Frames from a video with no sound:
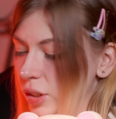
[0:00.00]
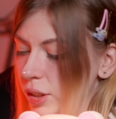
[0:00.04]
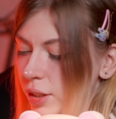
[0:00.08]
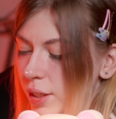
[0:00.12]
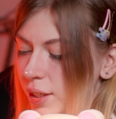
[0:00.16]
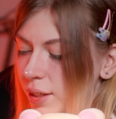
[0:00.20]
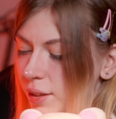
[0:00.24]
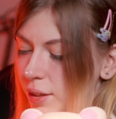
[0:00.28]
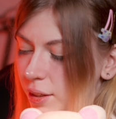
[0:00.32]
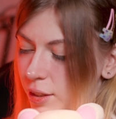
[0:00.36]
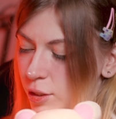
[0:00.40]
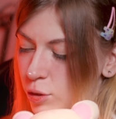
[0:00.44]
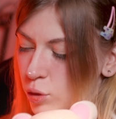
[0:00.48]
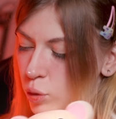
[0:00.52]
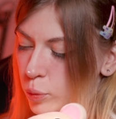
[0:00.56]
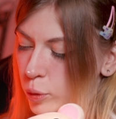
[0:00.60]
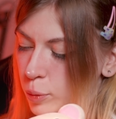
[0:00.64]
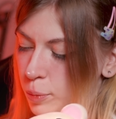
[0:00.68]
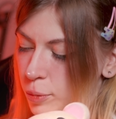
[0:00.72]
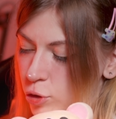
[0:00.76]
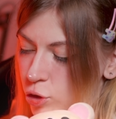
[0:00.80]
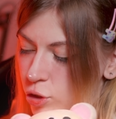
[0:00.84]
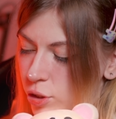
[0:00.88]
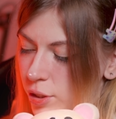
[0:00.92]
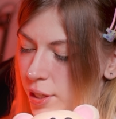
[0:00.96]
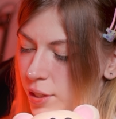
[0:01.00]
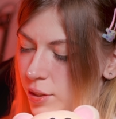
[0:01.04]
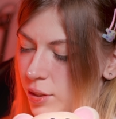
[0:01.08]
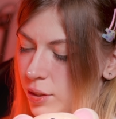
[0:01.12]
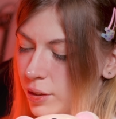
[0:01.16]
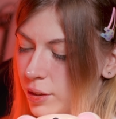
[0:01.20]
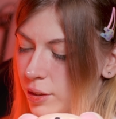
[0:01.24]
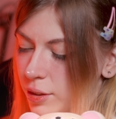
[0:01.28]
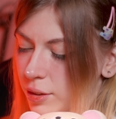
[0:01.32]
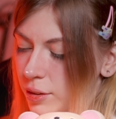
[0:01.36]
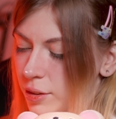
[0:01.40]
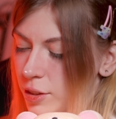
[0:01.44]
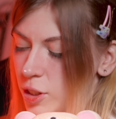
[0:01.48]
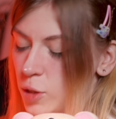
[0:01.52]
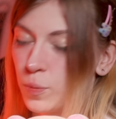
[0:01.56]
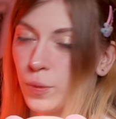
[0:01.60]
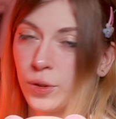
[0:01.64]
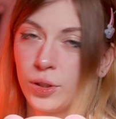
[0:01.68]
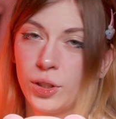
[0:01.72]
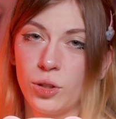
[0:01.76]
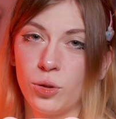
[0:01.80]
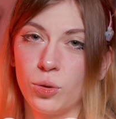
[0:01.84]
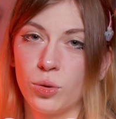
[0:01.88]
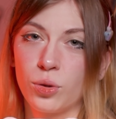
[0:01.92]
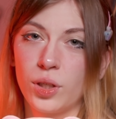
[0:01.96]
Никаких особых пожеланий к
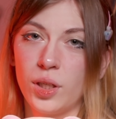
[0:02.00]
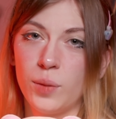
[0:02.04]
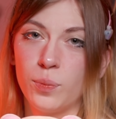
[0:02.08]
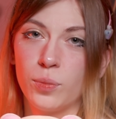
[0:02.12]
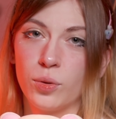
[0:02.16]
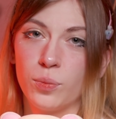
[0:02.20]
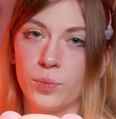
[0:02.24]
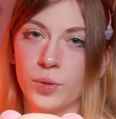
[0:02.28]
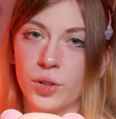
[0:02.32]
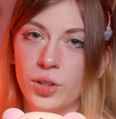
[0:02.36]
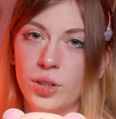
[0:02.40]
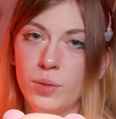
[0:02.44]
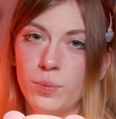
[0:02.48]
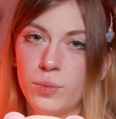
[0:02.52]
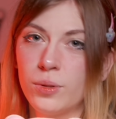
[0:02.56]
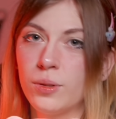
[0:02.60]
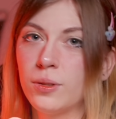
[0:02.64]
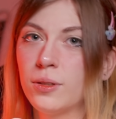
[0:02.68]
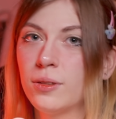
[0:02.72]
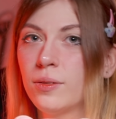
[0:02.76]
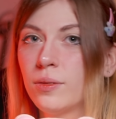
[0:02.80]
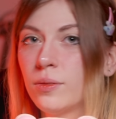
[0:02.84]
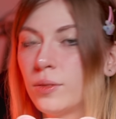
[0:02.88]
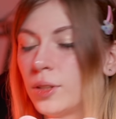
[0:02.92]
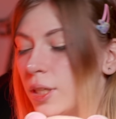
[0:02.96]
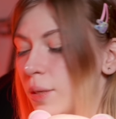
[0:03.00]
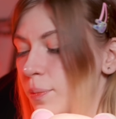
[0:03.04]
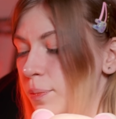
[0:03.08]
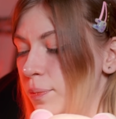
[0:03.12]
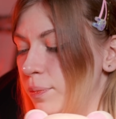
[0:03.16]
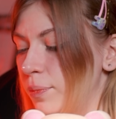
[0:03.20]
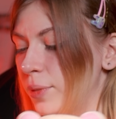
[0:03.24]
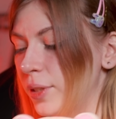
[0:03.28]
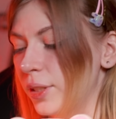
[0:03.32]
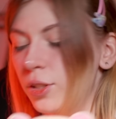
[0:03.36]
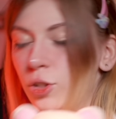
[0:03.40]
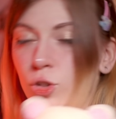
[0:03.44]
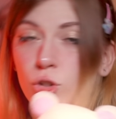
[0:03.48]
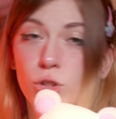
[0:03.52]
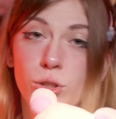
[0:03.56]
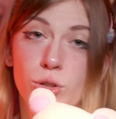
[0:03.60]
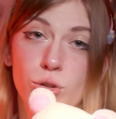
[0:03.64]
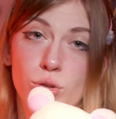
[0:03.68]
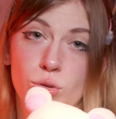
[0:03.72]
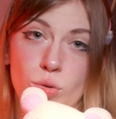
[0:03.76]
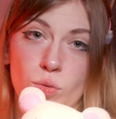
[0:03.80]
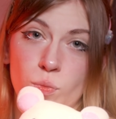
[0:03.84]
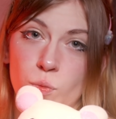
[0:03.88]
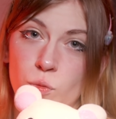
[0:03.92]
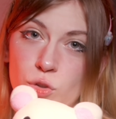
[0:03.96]
исполнению клипа у меня не было. Я предложила,
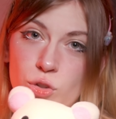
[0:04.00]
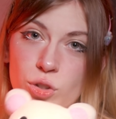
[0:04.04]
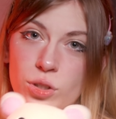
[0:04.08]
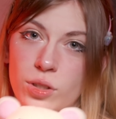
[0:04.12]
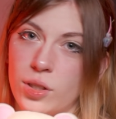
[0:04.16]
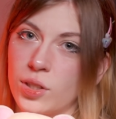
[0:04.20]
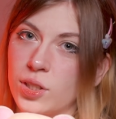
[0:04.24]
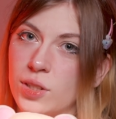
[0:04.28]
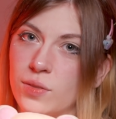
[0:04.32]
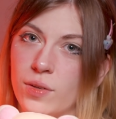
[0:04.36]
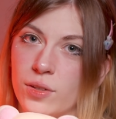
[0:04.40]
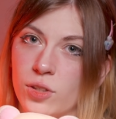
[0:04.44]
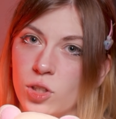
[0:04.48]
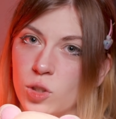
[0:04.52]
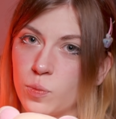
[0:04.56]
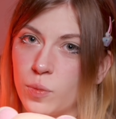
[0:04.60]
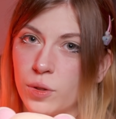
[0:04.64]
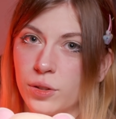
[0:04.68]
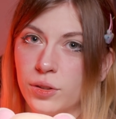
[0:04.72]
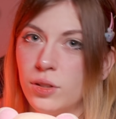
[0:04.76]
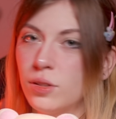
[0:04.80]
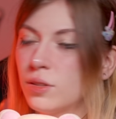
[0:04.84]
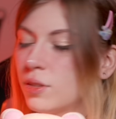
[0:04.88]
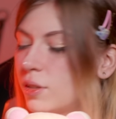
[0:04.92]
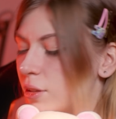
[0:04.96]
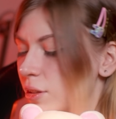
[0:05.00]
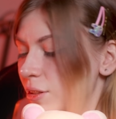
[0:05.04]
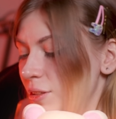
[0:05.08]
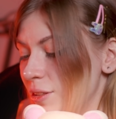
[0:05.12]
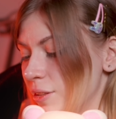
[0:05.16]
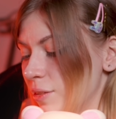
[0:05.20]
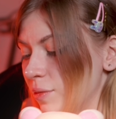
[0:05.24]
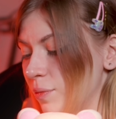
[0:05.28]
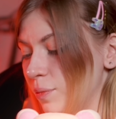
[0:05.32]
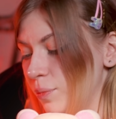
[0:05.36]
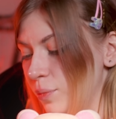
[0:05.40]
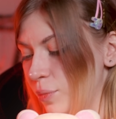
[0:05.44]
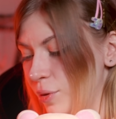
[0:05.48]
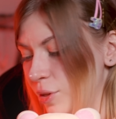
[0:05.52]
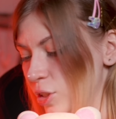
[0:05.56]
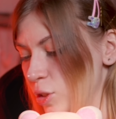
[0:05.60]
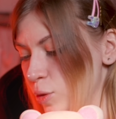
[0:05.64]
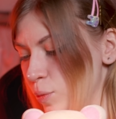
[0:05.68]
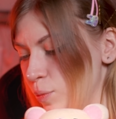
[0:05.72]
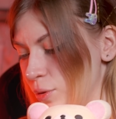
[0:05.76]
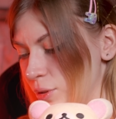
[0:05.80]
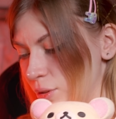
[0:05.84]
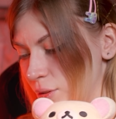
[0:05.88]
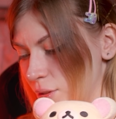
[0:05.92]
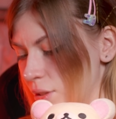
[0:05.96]
что он может нарисовать исполнительниц
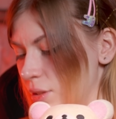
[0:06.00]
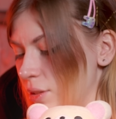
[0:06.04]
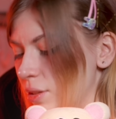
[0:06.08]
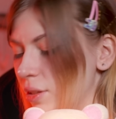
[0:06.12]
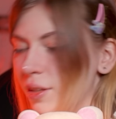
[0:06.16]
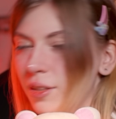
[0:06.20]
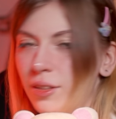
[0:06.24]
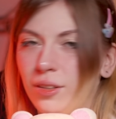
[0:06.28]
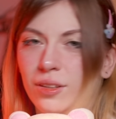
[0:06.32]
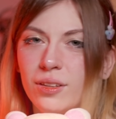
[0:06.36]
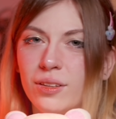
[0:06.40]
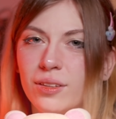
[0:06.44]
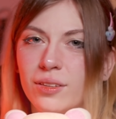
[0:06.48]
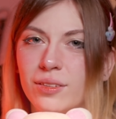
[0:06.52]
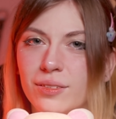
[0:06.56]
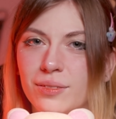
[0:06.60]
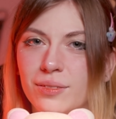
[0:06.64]
принципе, они...